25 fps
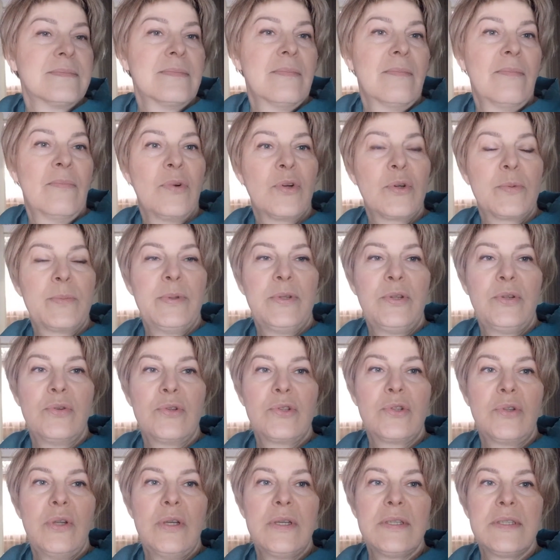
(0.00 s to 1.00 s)
Может быть, то,
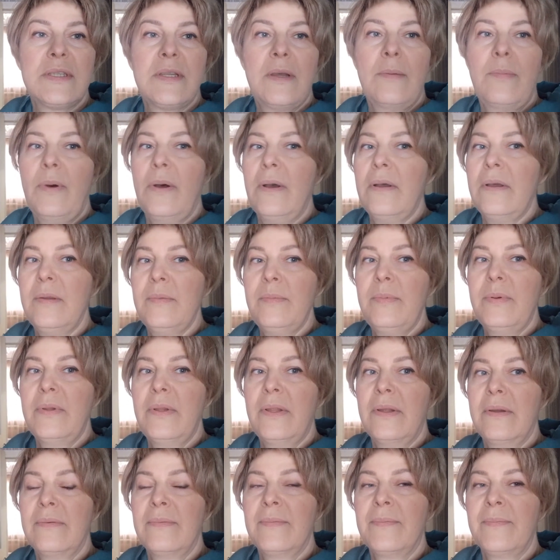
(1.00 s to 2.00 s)
что я с собакой была.